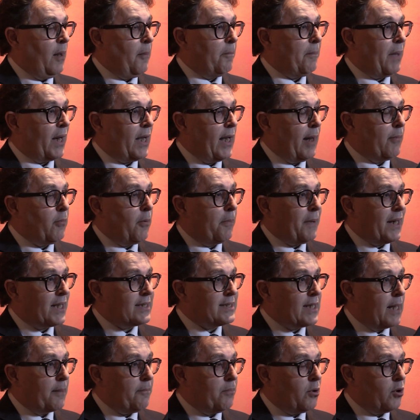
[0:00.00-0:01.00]
parliamo per
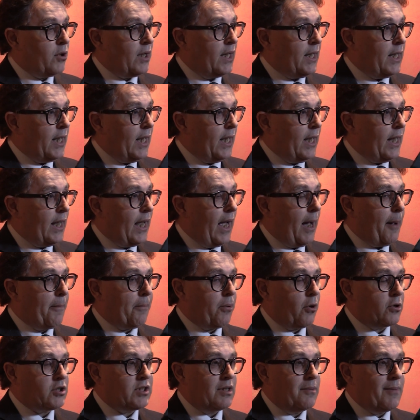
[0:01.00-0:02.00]
esempio di chi
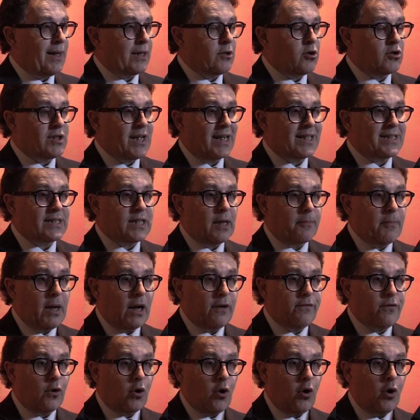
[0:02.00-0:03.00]
approssimandosi al
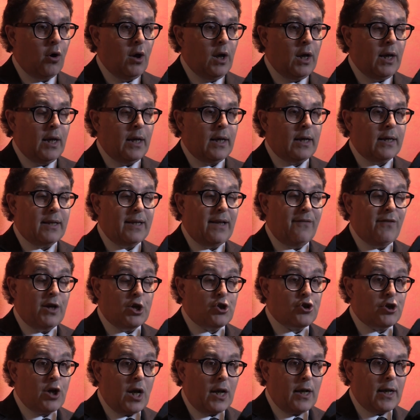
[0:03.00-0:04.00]
semaforo deve
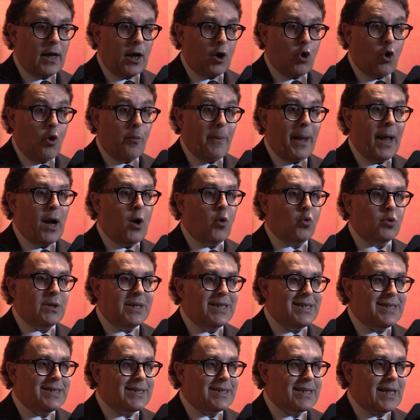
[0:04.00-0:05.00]
scegliere come
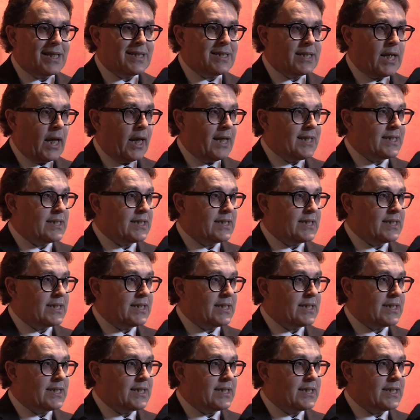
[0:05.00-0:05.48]
autista se